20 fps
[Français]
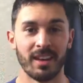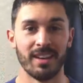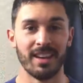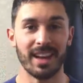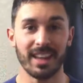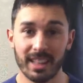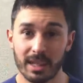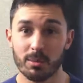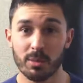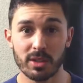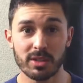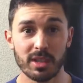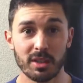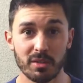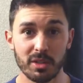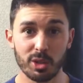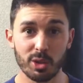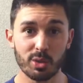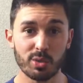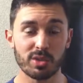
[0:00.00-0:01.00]
Likez-moi cette
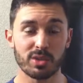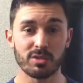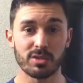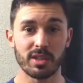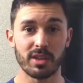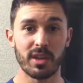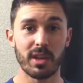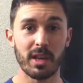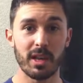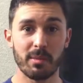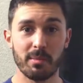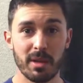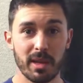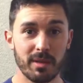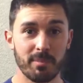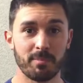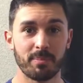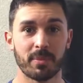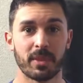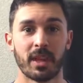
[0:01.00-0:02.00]
vidéo si vous avez
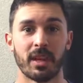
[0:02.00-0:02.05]
aimé